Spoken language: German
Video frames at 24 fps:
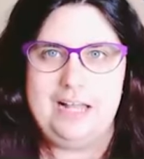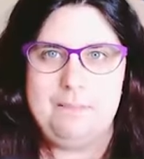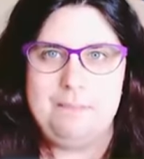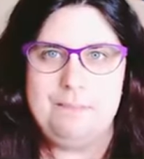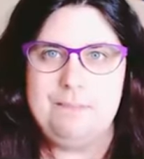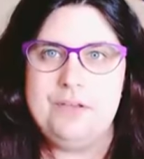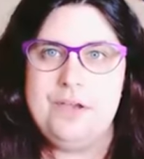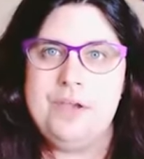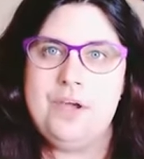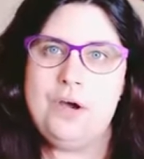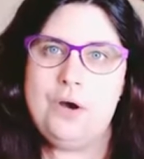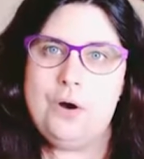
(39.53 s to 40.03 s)

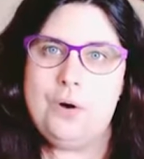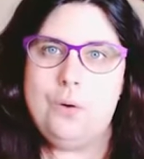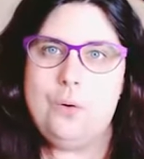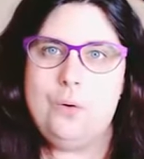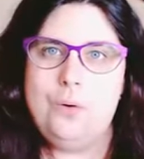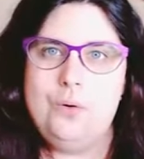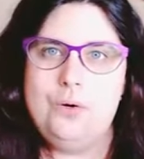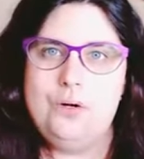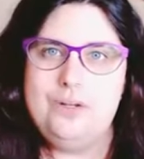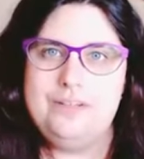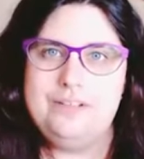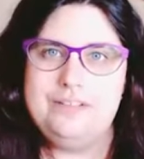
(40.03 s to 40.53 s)
gehabt
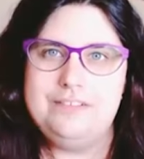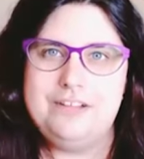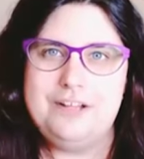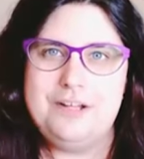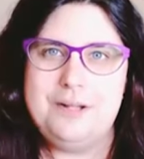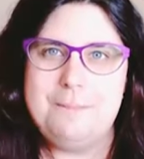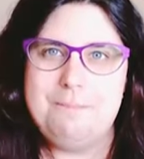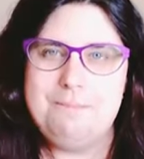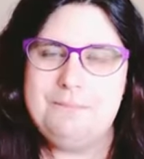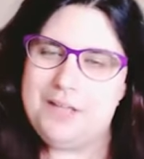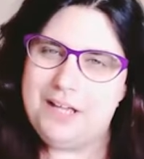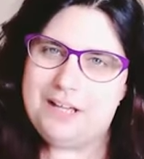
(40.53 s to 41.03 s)
und
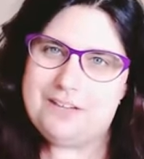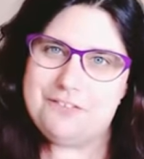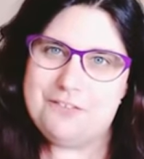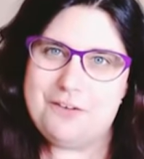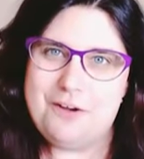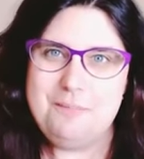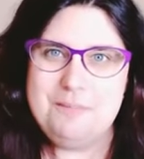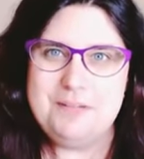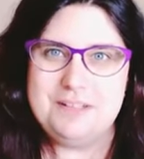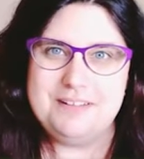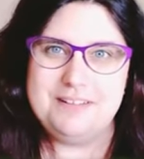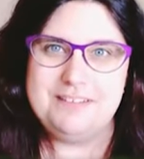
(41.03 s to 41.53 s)
ähm, ja, ich
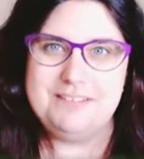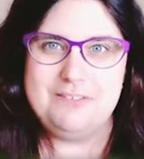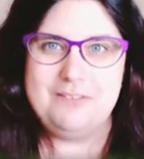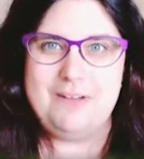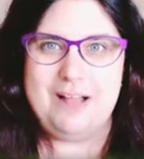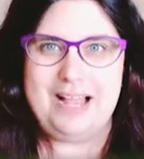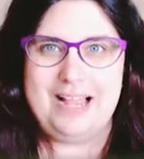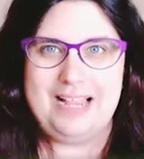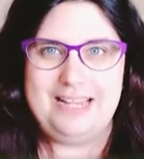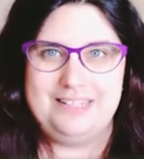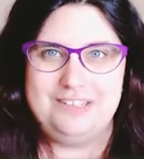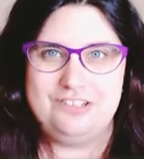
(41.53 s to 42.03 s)
freue mich, dass du
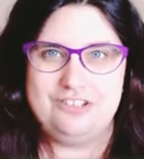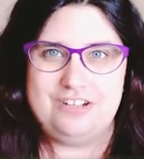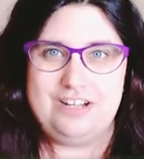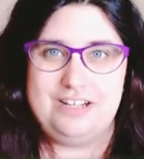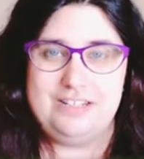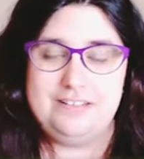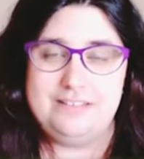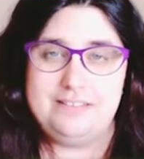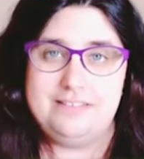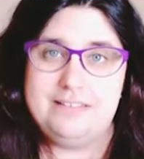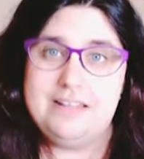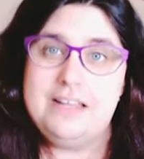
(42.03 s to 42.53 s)

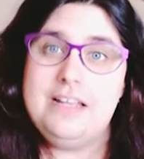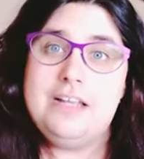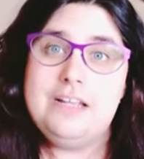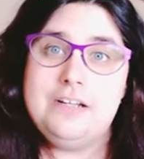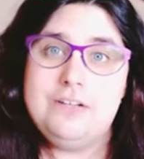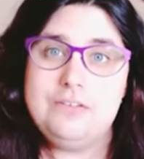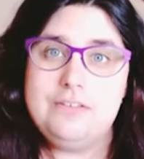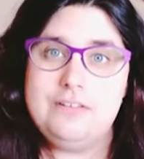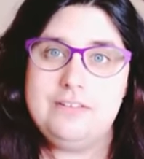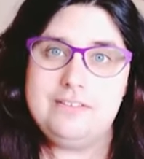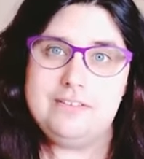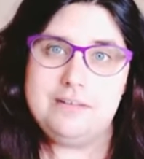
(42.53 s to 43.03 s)
einschaltest.
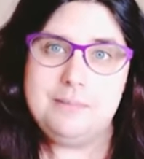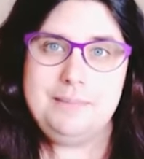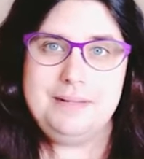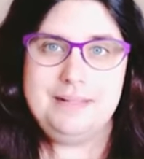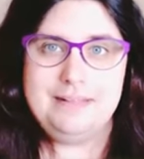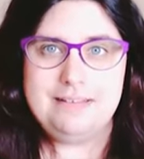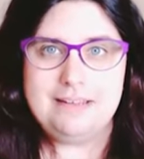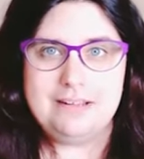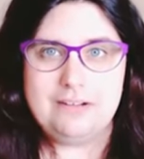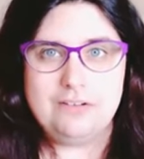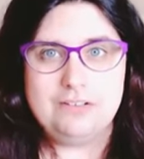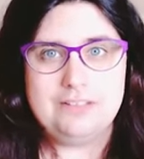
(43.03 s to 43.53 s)
Du siehst im
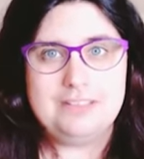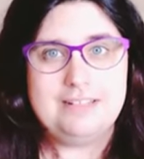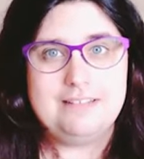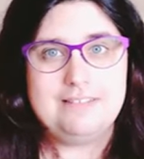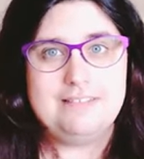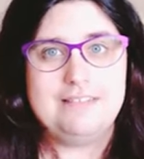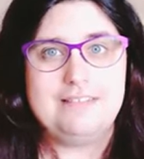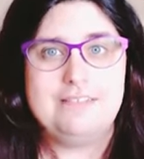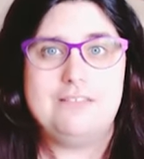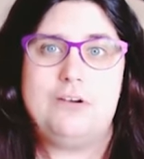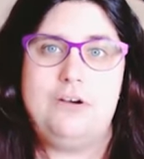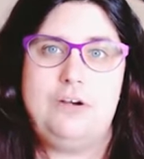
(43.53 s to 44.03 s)
Hintergrund
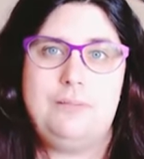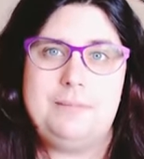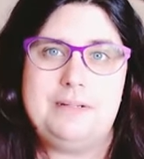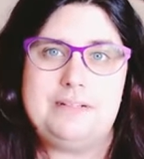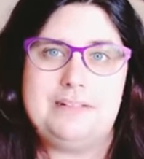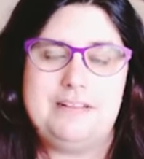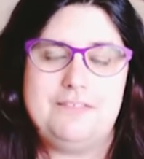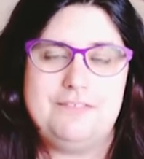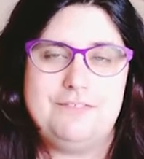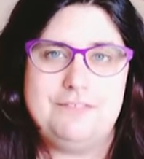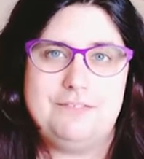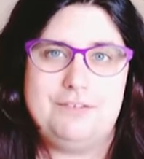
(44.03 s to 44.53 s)
jetzt das
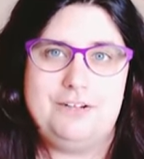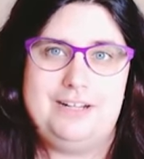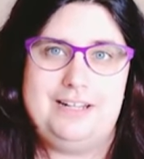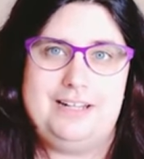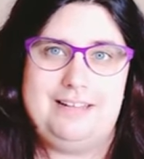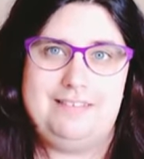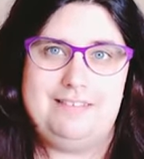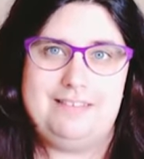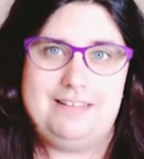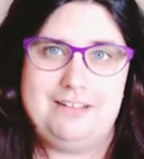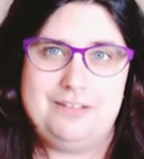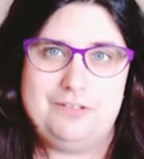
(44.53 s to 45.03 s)
Träumertreffen von
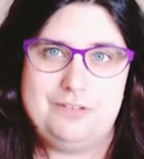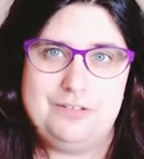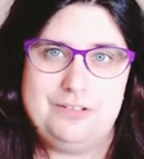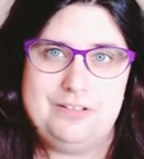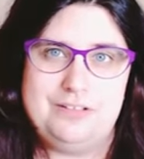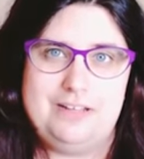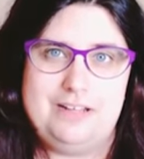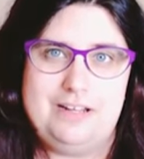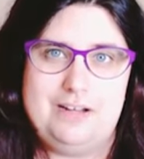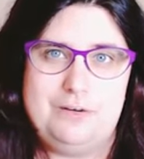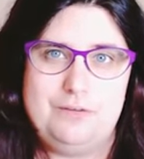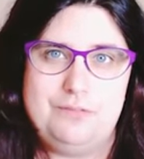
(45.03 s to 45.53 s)
gestern
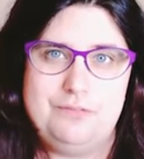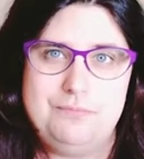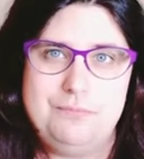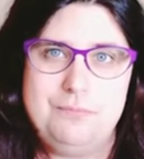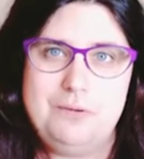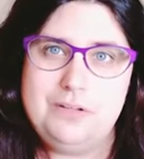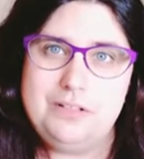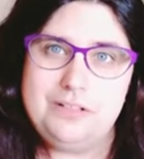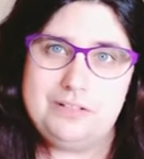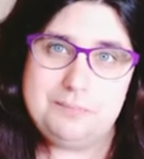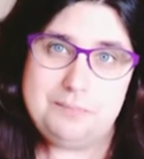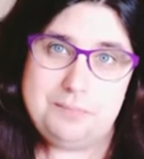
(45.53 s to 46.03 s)
durchlaufen
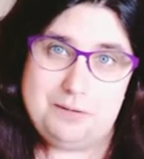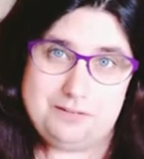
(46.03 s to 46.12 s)
und